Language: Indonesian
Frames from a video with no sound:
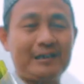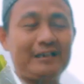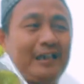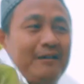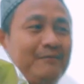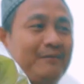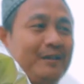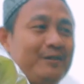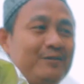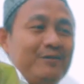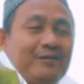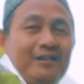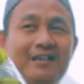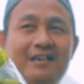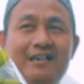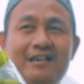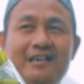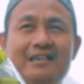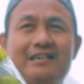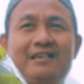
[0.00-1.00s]
buat amal
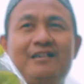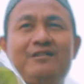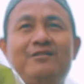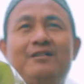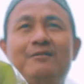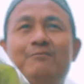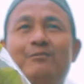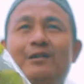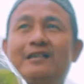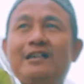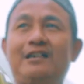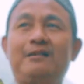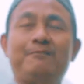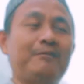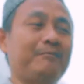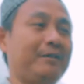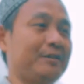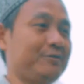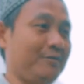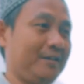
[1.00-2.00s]
juga kita juga buat ada
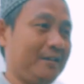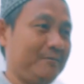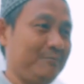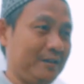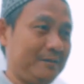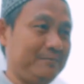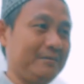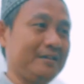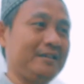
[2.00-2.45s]
pemasukan buat